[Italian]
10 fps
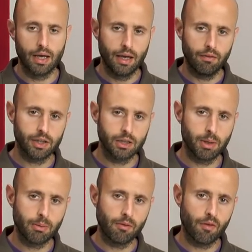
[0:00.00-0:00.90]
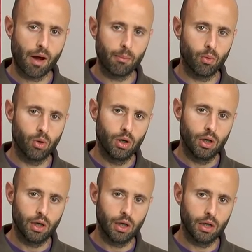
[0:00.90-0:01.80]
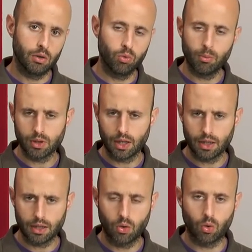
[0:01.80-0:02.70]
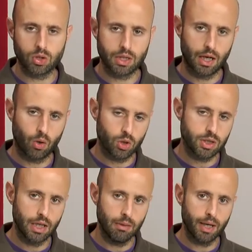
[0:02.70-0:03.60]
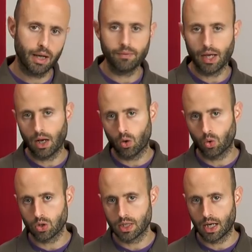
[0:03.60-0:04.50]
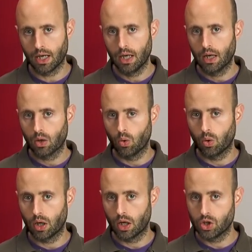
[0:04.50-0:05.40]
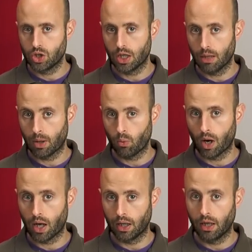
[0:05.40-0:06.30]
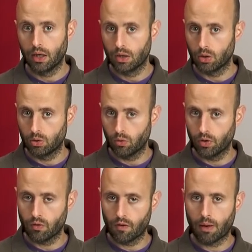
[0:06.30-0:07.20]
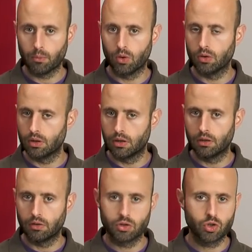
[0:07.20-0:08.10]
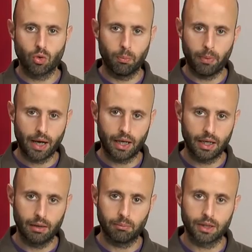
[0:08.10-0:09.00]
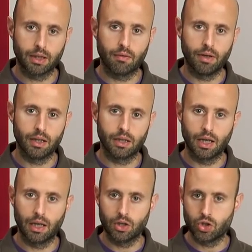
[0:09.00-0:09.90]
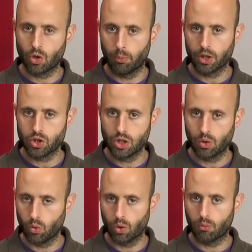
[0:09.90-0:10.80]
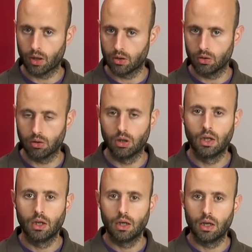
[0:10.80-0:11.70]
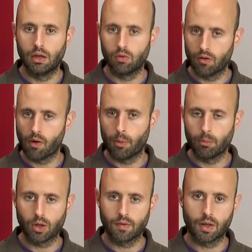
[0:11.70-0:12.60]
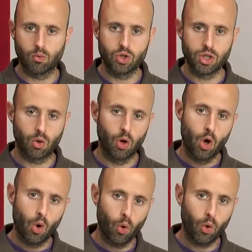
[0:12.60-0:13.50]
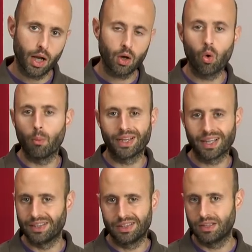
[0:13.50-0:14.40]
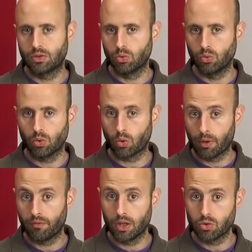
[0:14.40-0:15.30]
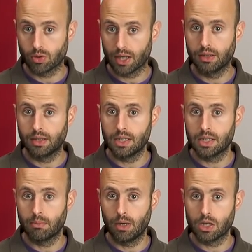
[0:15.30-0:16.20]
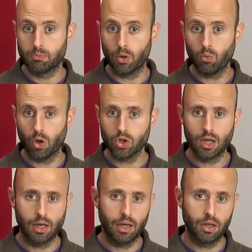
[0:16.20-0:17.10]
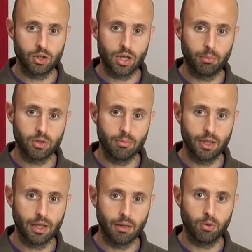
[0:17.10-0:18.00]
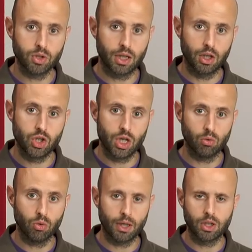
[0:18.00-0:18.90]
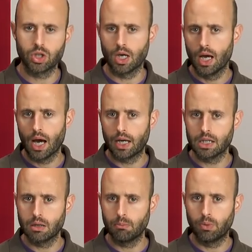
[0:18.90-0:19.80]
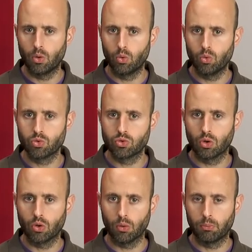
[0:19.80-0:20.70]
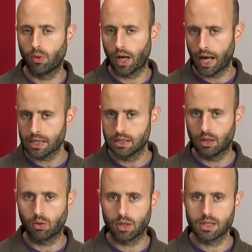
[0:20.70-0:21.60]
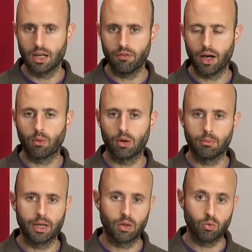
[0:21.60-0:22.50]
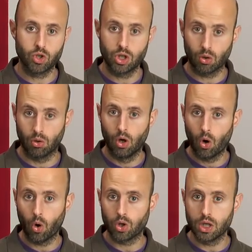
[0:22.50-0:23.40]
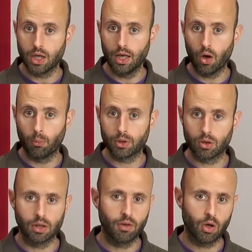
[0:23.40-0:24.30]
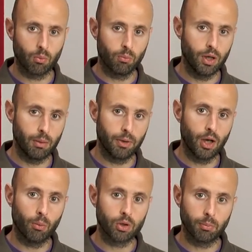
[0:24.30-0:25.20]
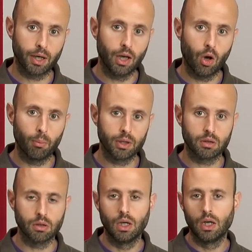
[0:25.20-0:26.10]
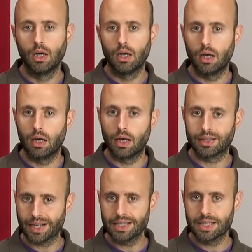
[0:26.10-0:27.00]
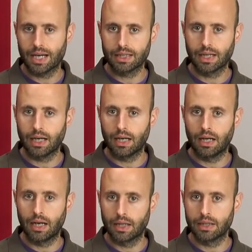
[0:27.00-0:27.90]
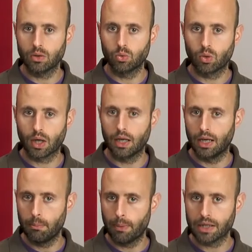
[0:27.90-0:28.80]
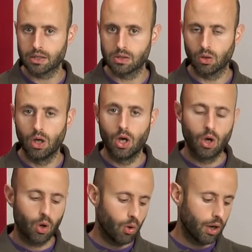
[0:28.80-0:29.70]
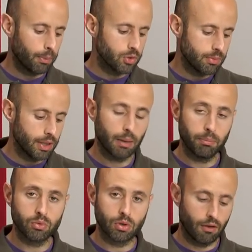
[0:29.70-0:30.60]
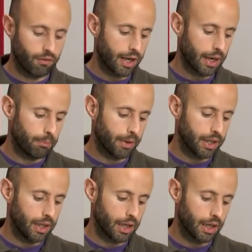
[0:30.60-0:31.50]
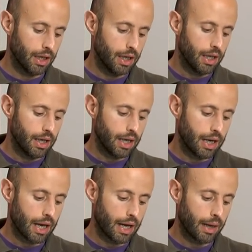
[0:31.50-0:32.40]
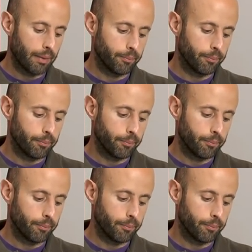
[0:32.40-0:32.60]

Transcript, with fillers: Infatti prima avevamo eh, due modalità di corsa, la corsa libera e la corsa con giri manuali, eh, dove dovevamo eh, stoppare praticamente eh, giro per giro noi quando eh, volevamo memorizzare un giro. Ora, come, tanti, su, come avviene su tantissimi sportwatch, eh, c'è la possibilità di impostare dei giri automatici, ad esempio l'uso più classico che se ne fa è quello di mettere un giro ogni chilometro e di avere quindi chilometro per chilometro eh, tracciata l'andatura, il passo, con la possibilità appunto di fare apparire la...